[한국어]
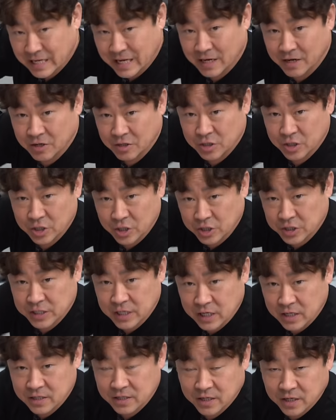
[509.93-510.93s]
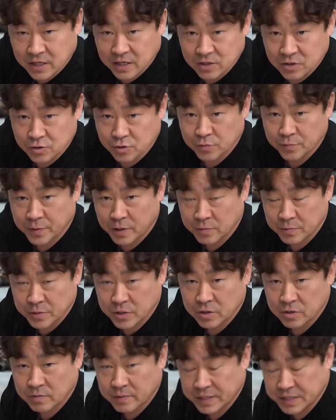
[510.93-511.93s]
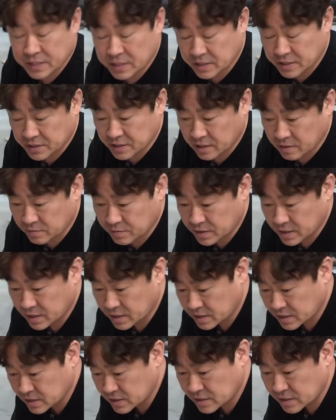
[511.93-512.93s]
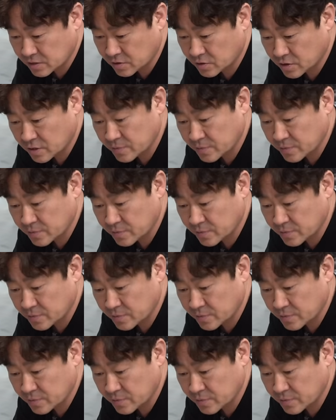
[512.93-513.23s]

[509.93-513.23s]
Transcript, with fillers: 깎아서 연삭을 해가지고 평면을 만들기 때문에 실제로